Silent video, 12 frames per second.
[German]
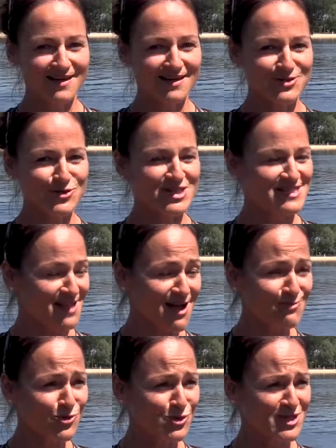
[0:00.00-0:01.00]
Also das
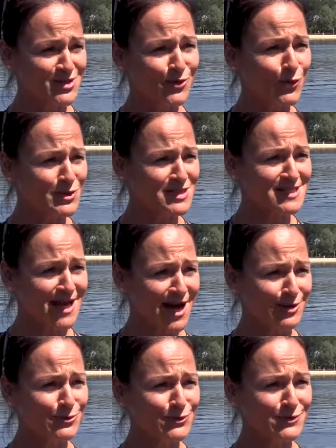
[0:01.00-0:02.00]
Drachenboot ist ein großes
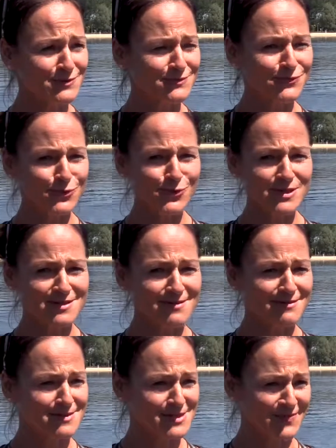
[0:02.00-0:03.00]
Kanu, wo
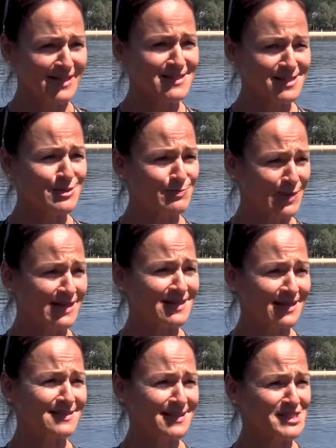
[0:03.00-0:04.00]
20
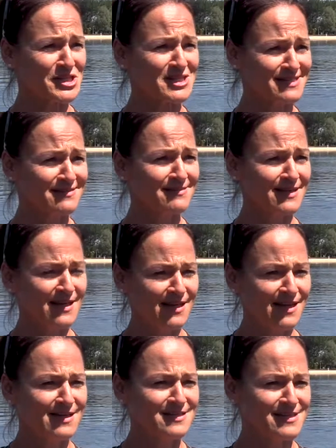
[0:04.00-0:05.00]
Paddler drin sitzen
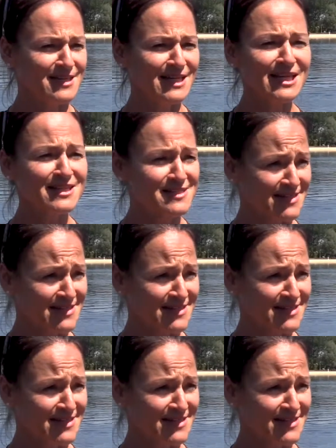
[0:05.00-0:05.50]
zehn Linke,